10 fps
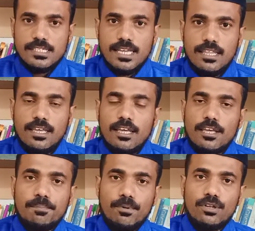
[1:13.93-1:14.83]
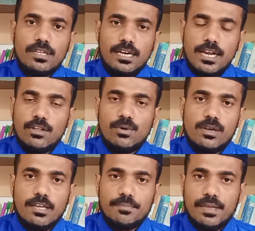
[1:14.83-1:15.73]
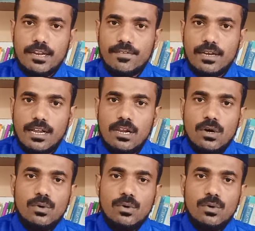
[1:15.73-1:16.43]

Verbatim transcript: சரி இப்போது எட்டாவது ஒழுக்கம் என்னவென்றால்